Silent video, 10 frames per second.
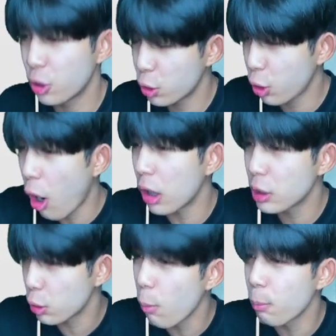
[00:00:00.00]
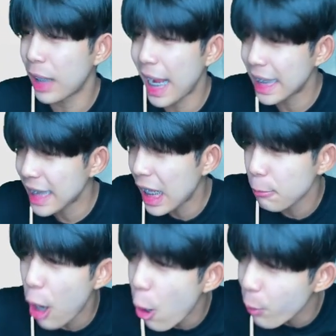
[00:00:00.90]
กล่องสุ่มไก่ตัน
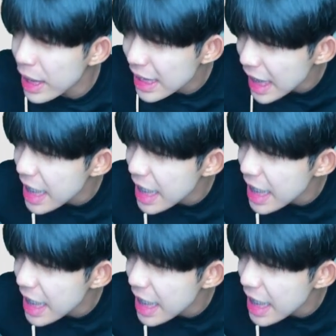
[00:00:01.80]
เผาวีซี